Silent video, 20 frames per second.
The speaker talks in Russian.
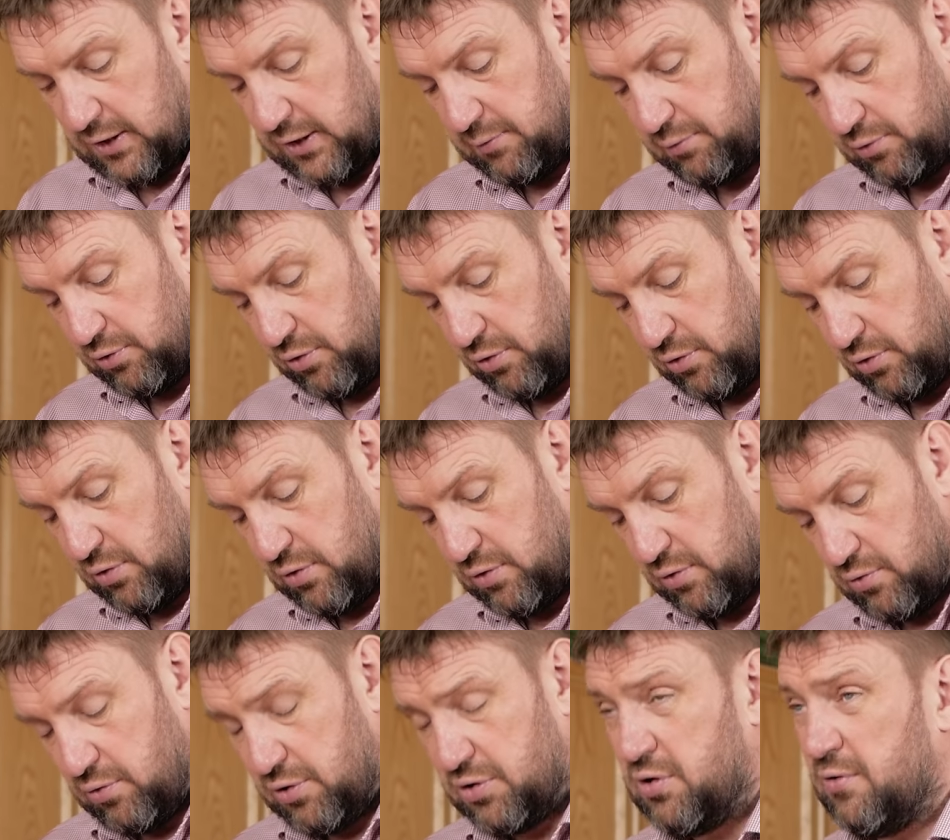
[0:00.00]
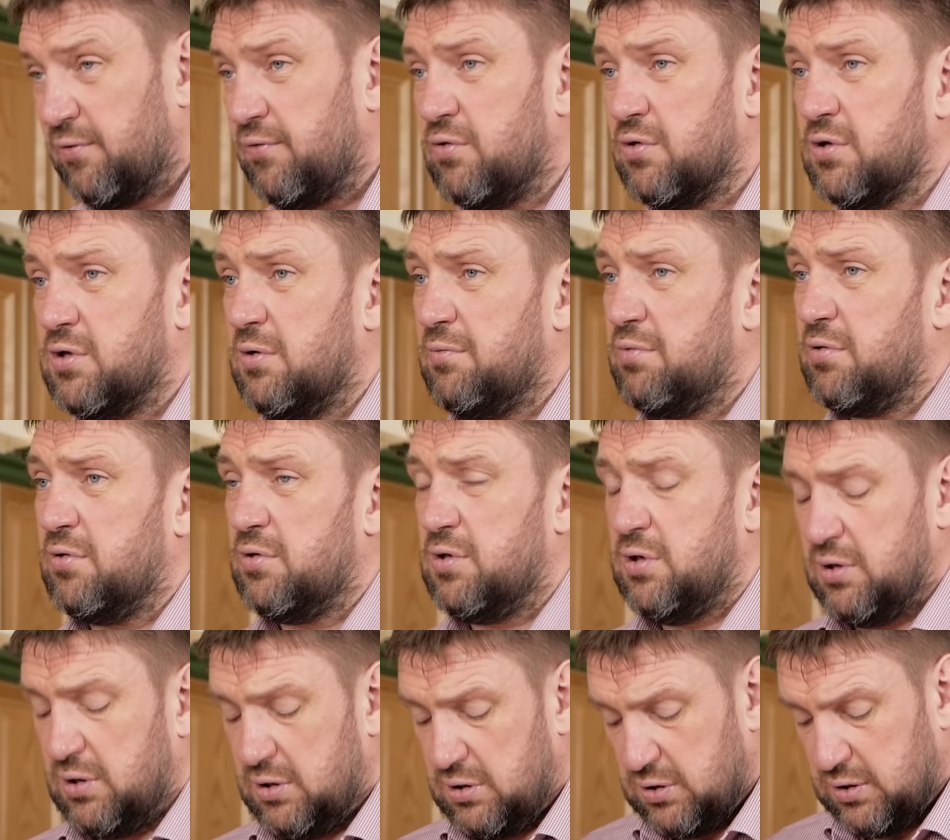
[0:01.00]
рыбную. Очень вкусно
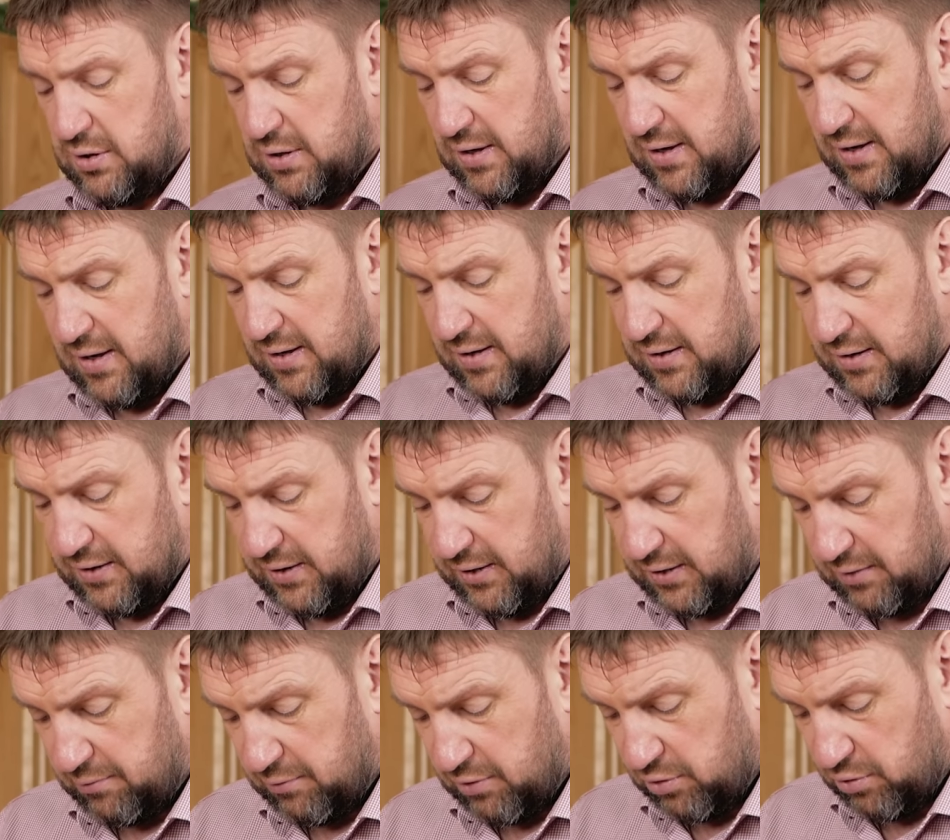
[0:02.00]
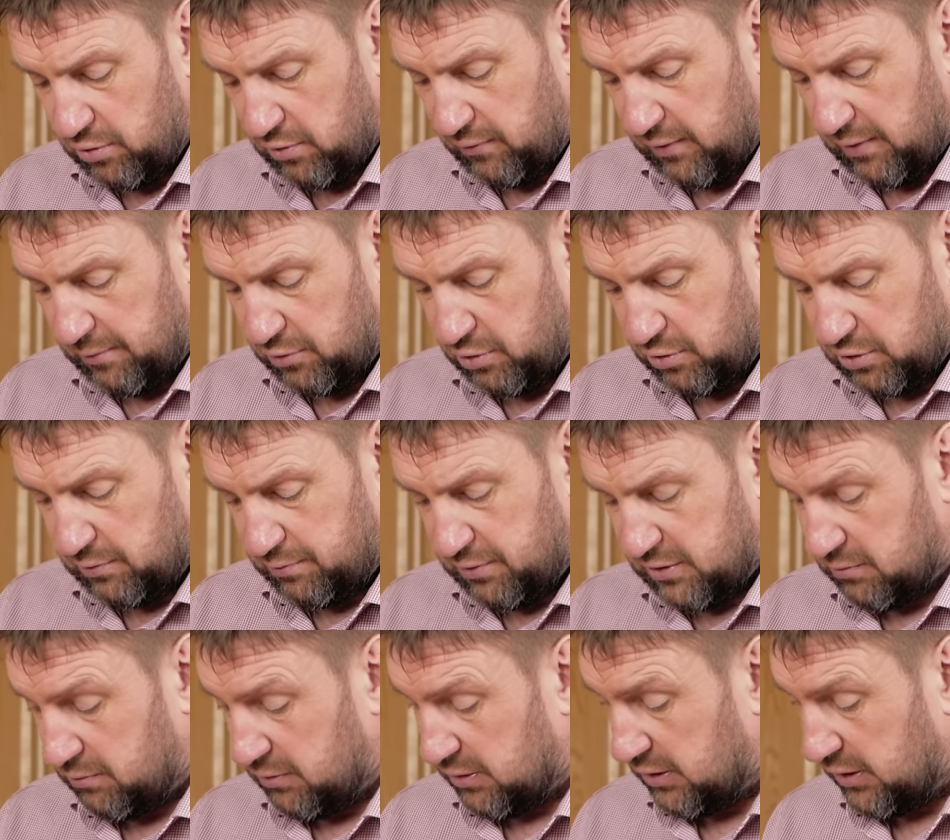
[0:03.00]
получилось. Рекомендую вам тоже
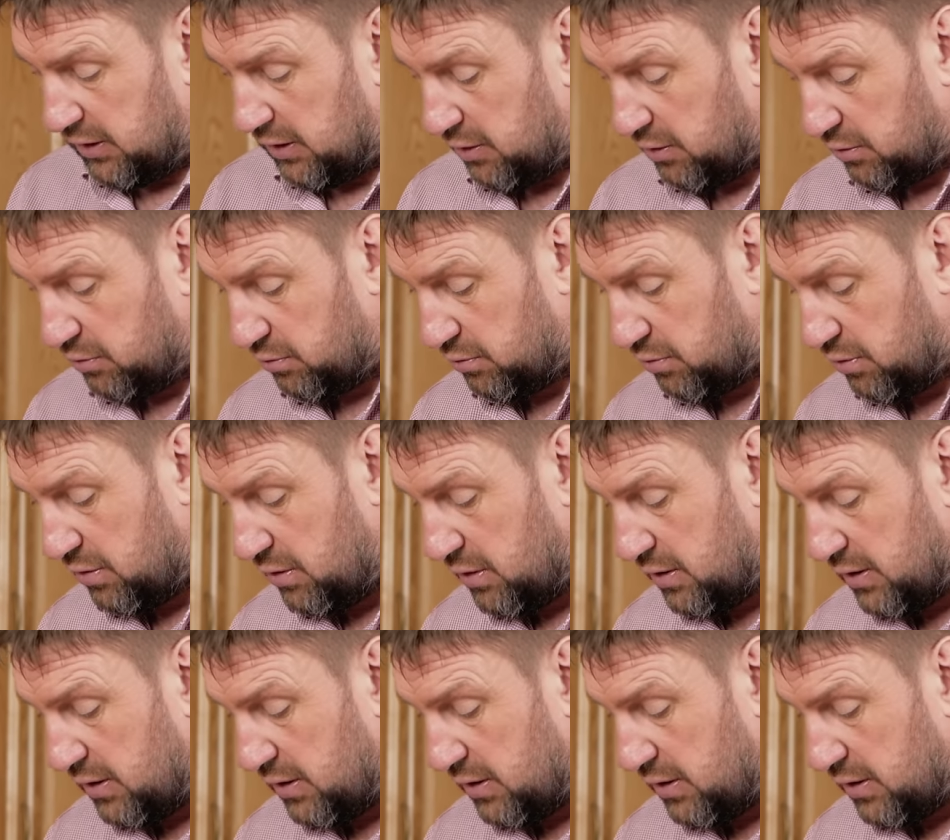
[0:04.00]
посмотреть эту,